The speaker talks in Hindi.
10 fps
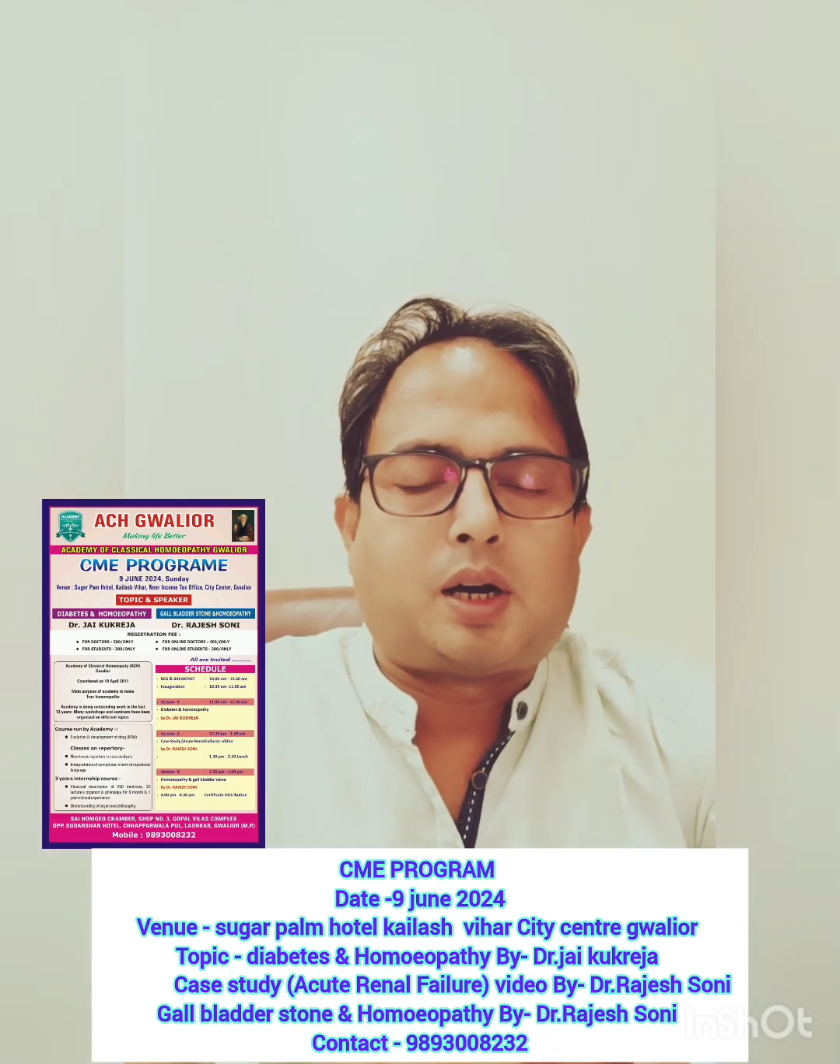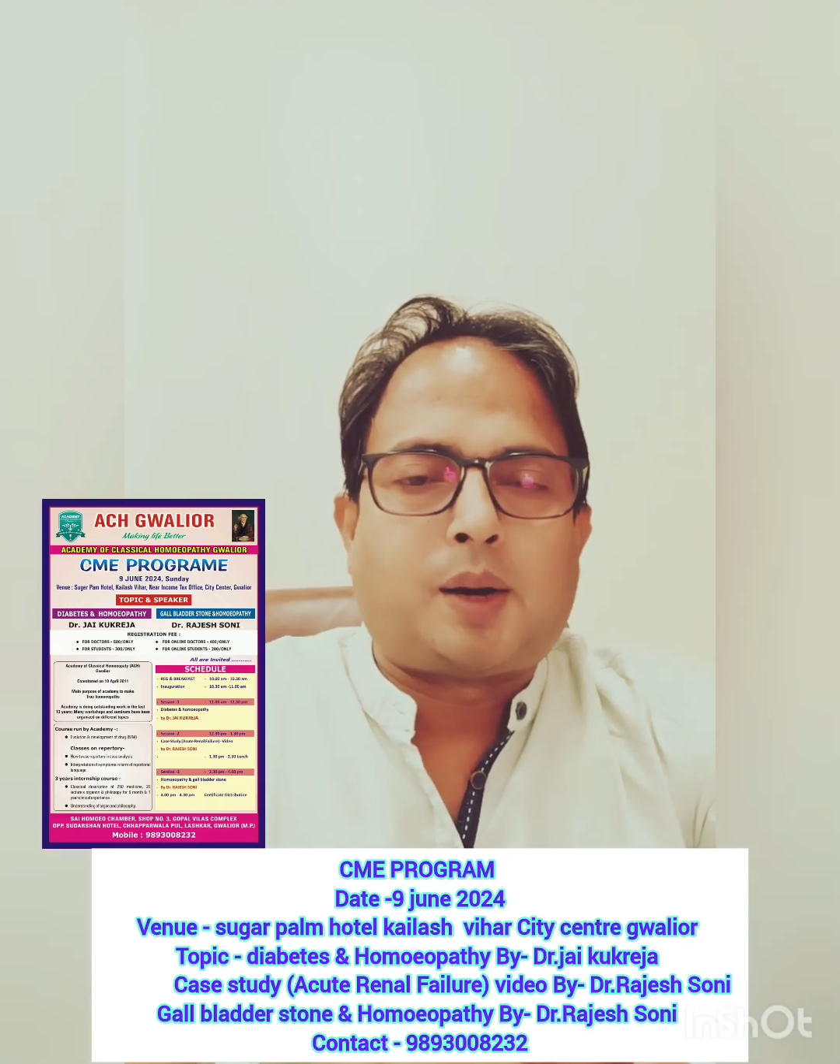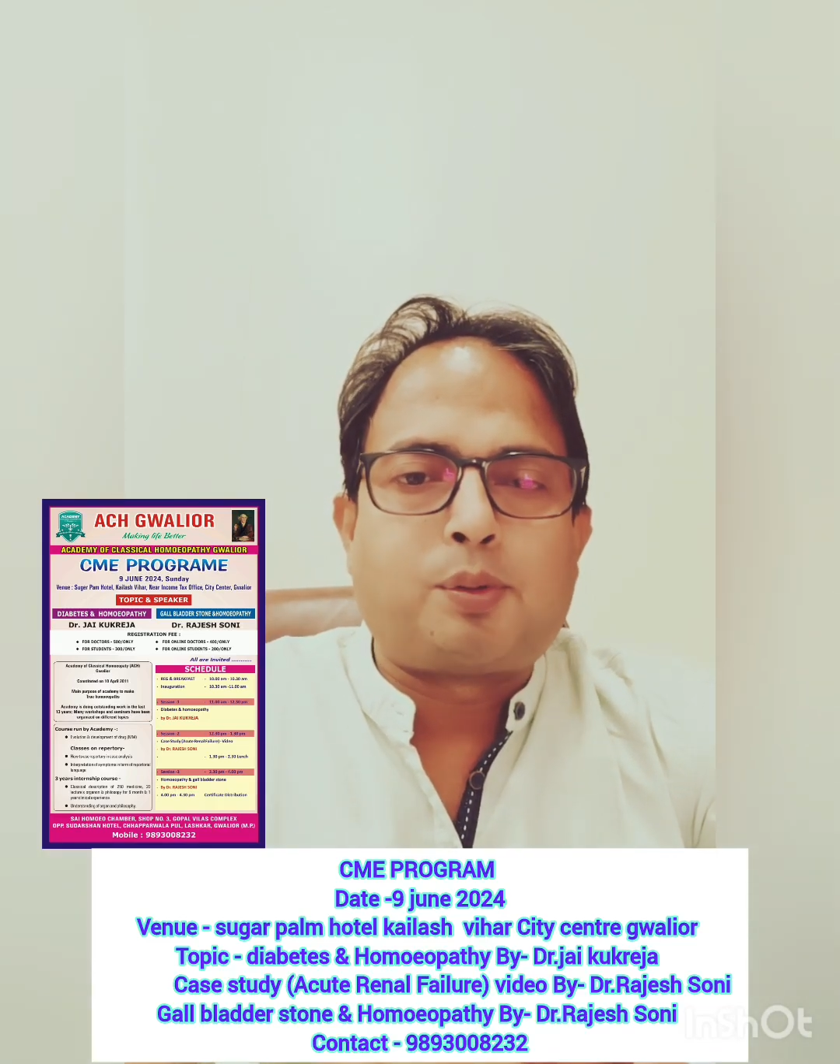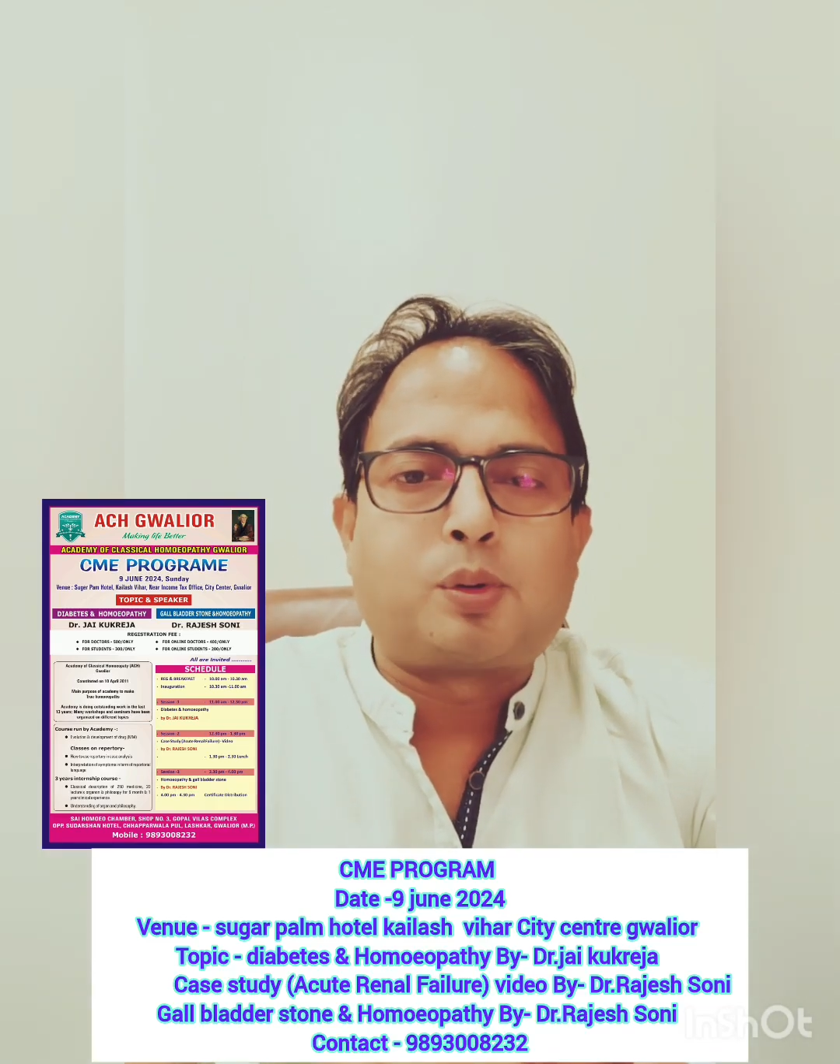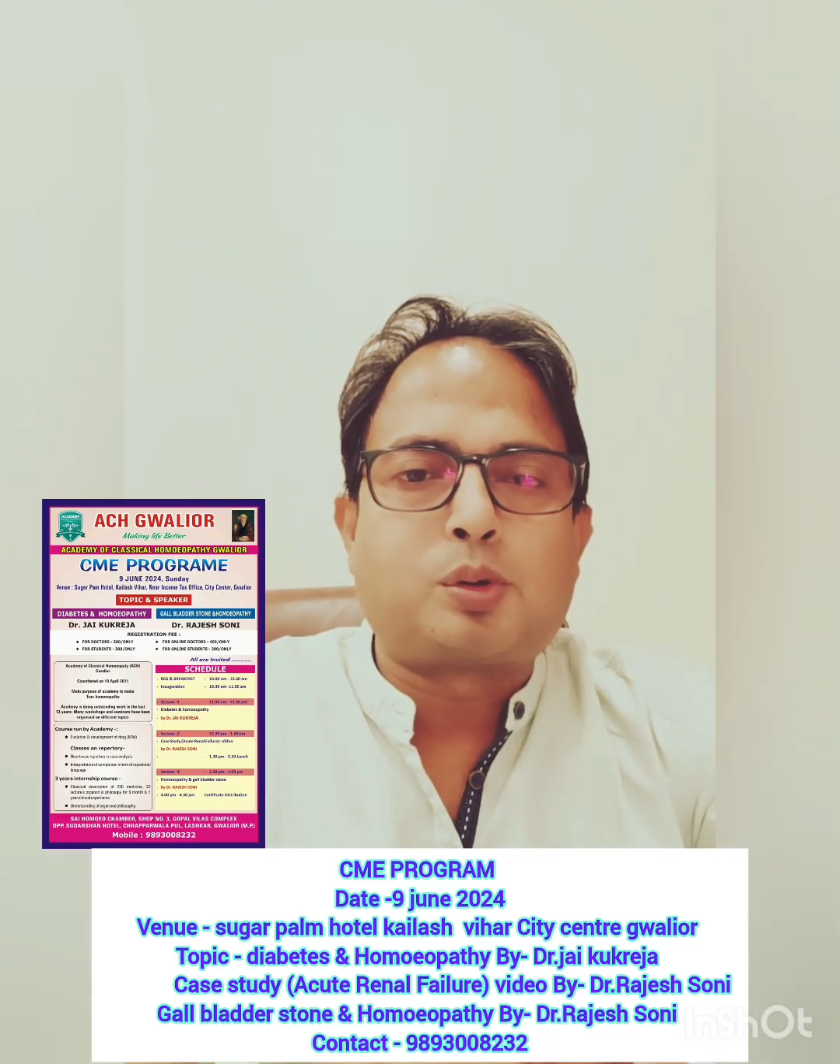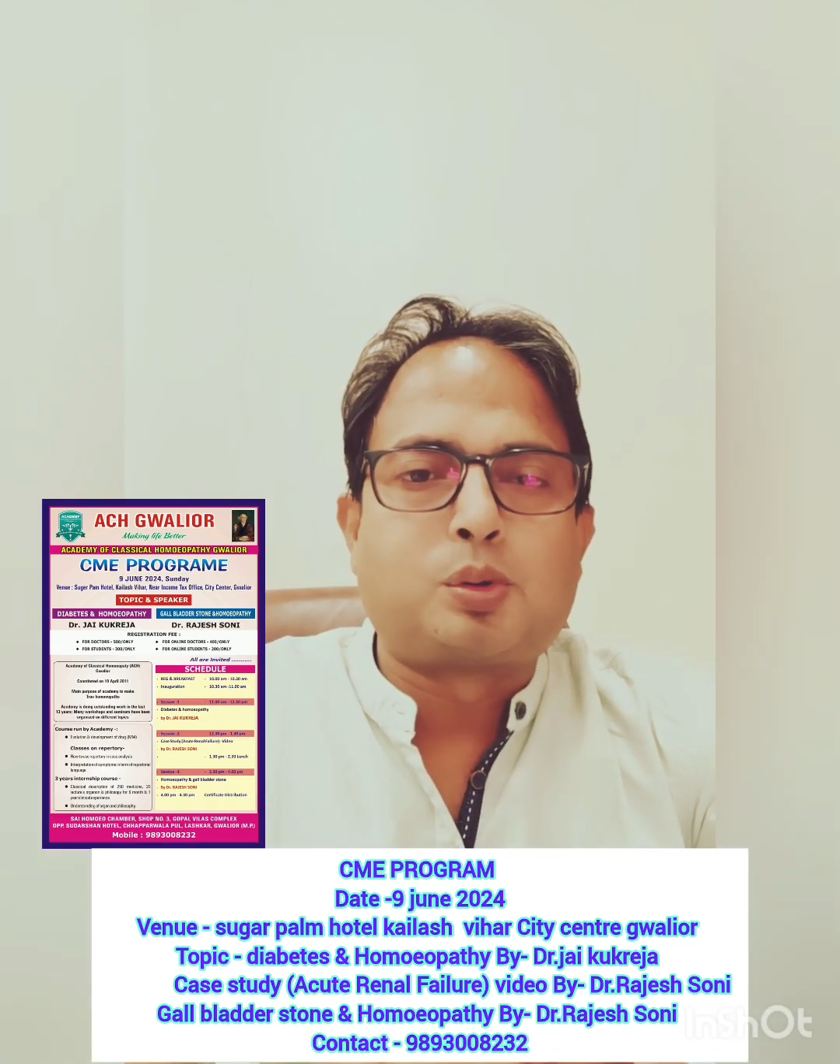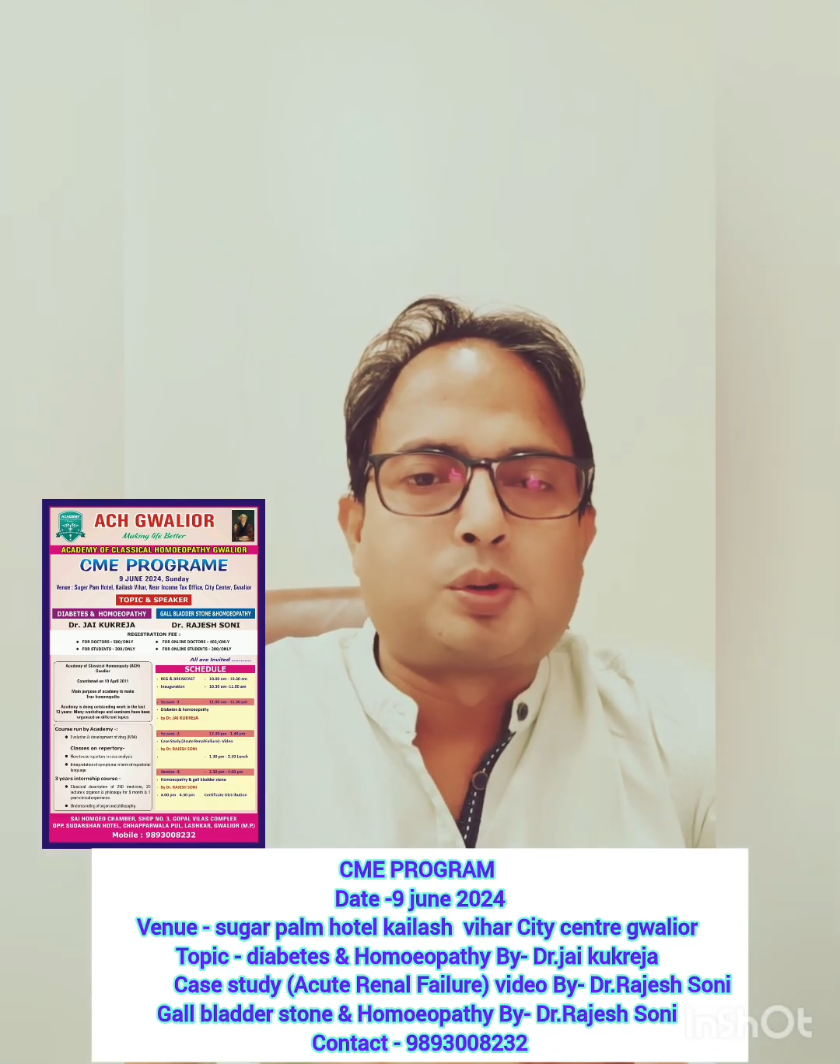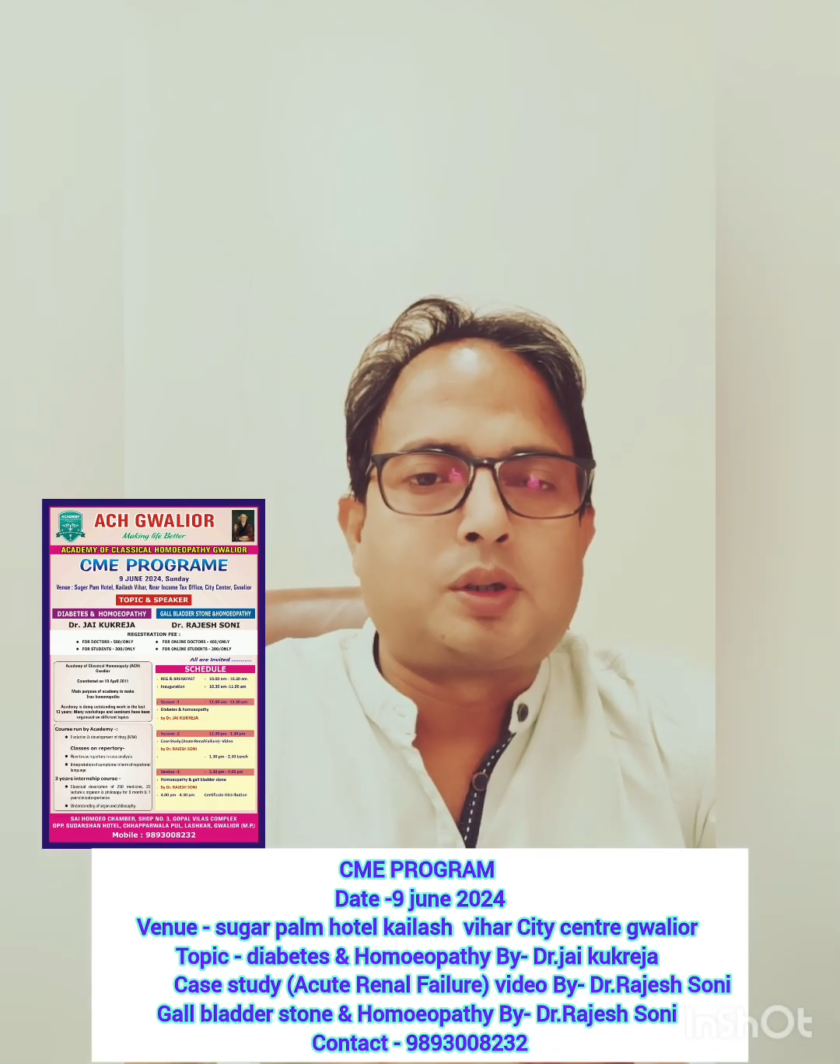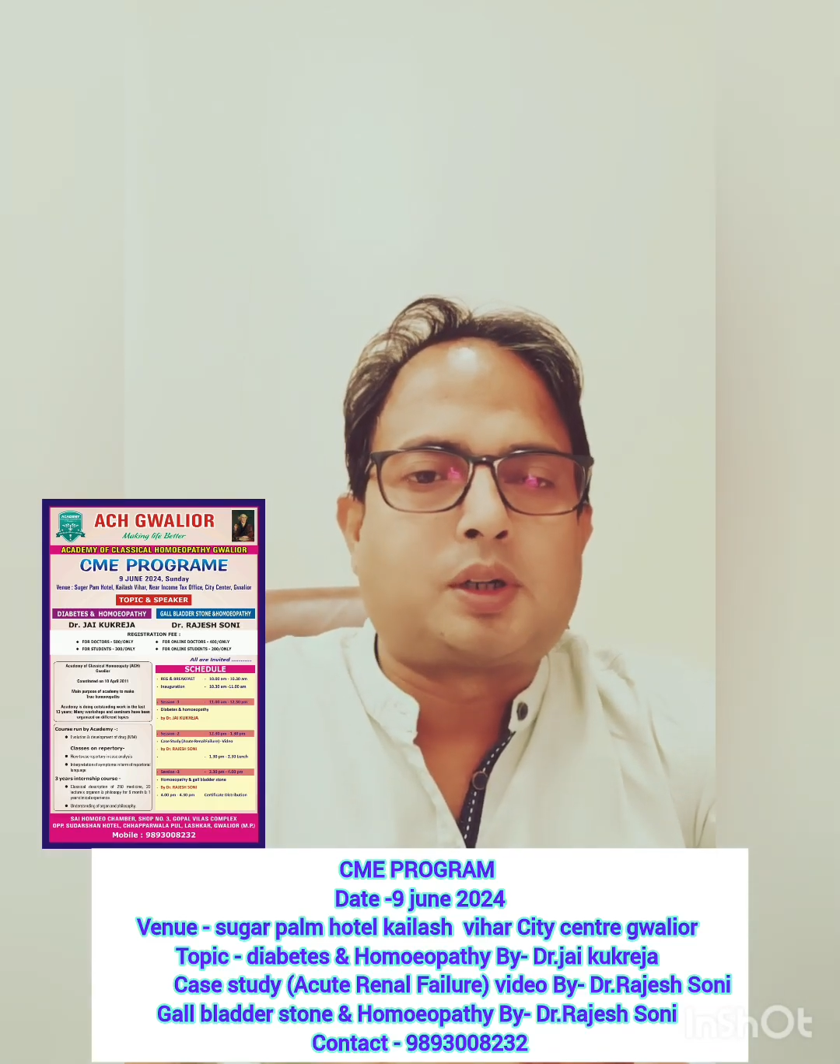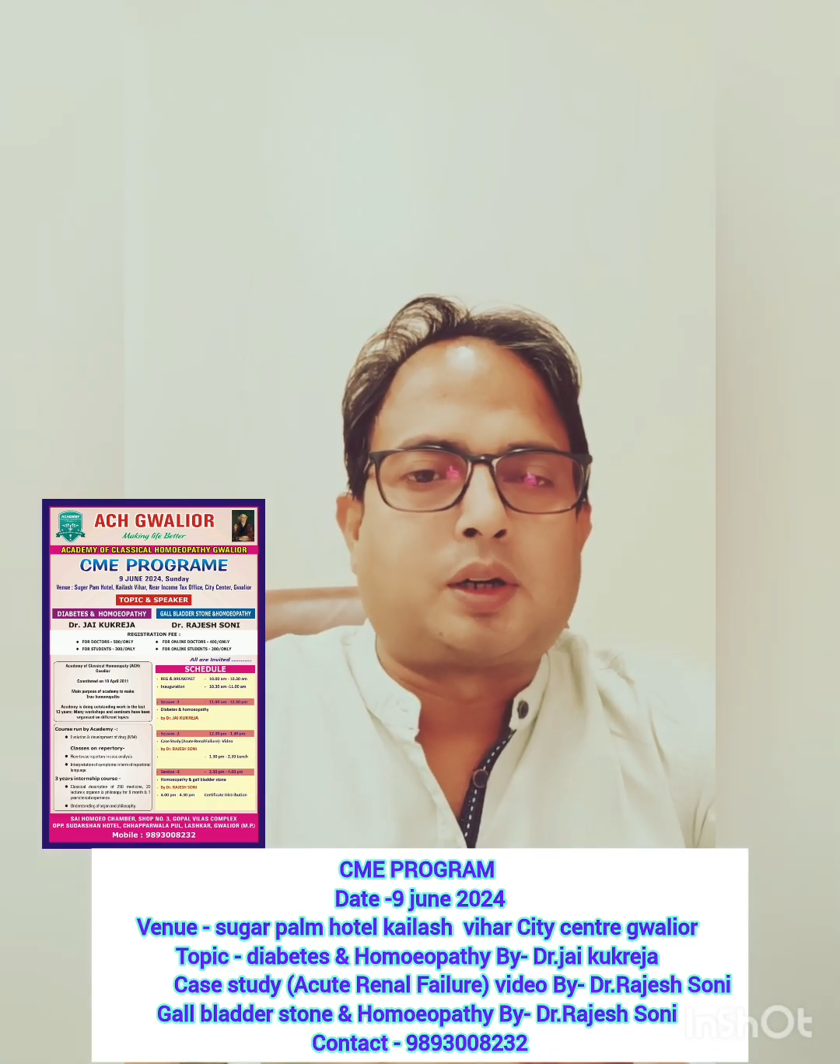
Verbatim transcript: आप लोगों को सूचित